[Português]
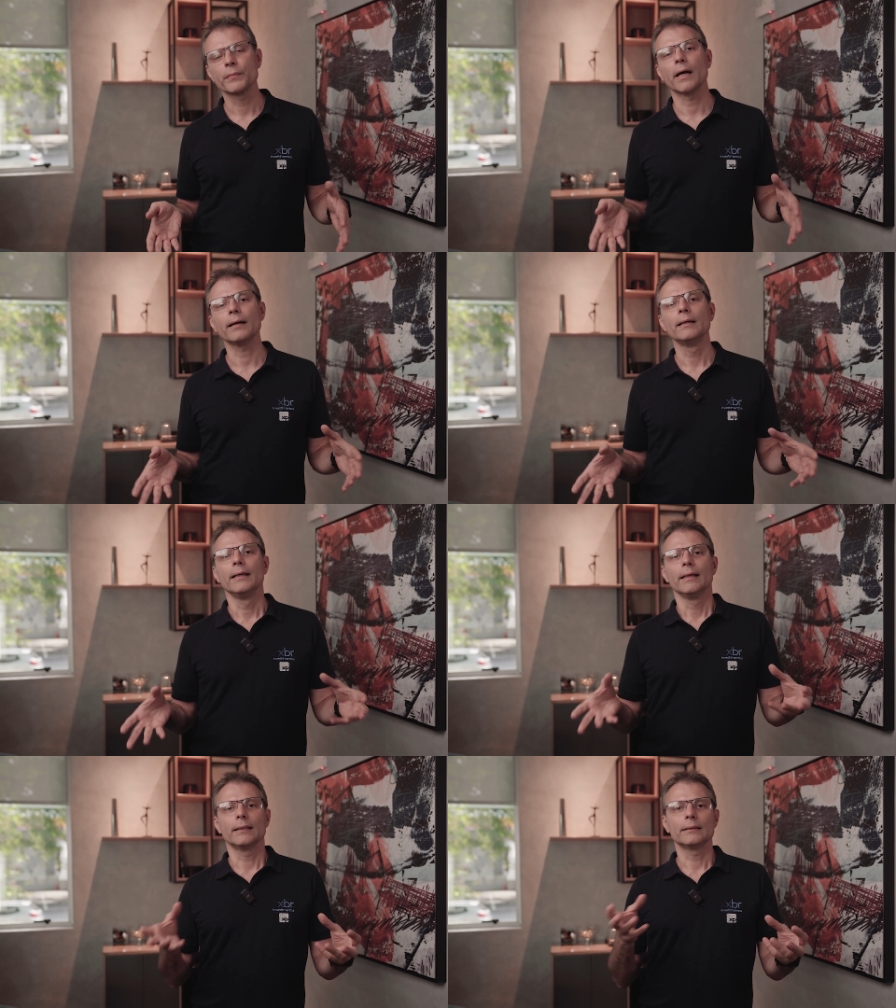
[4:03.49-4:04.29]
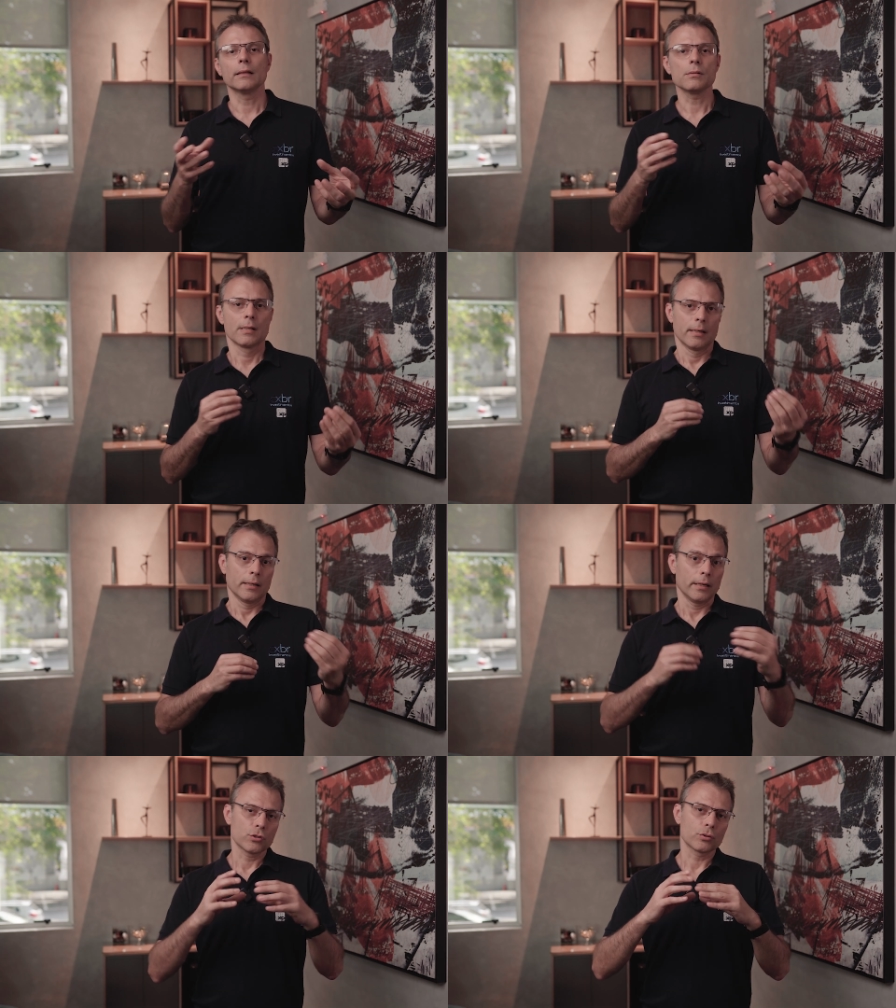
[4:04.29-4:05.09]
Tá? Então,
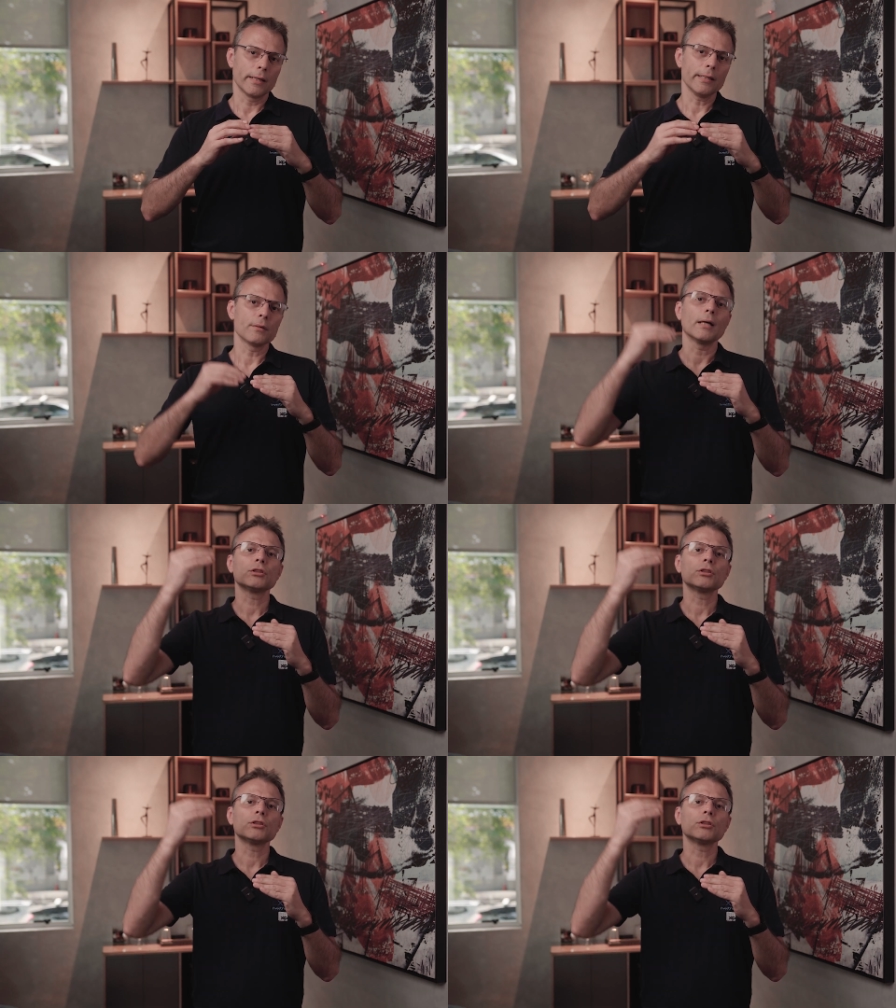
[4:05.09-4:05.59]
isso daí eu